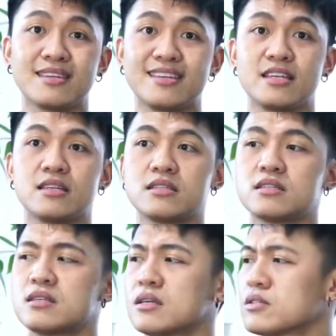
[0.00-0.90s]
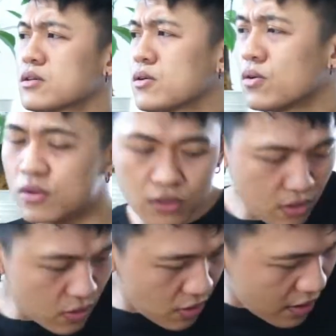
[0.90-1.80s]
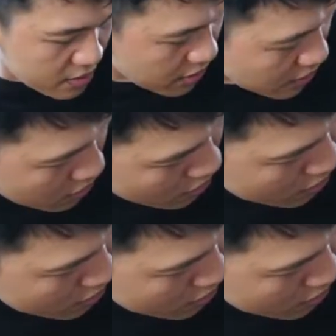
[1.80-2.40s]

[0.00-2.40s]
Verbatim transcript: is siguro andito